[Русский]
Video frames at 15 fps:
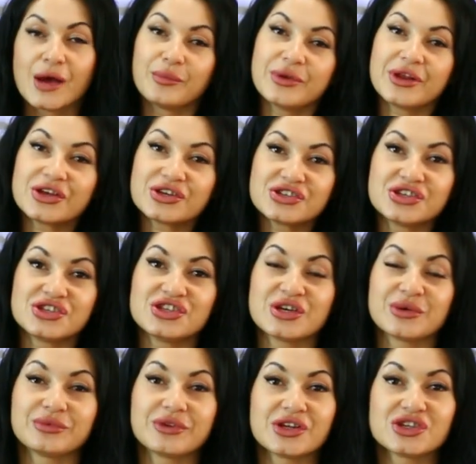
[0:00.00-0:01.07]
Прежде
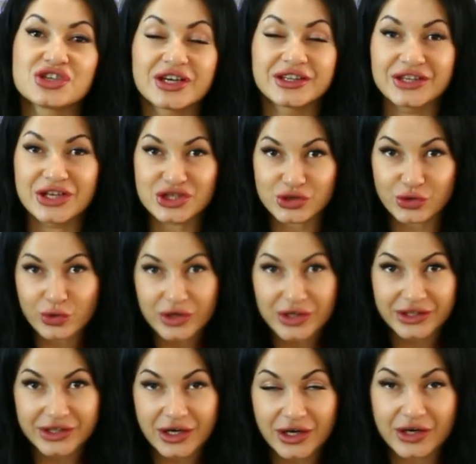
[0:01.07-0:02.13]
чем начать наш
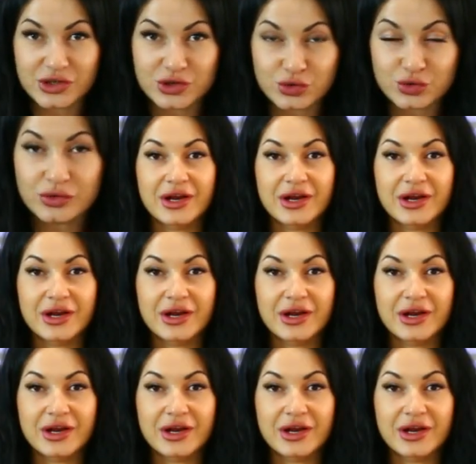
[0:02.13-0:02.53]
ролик, я хочу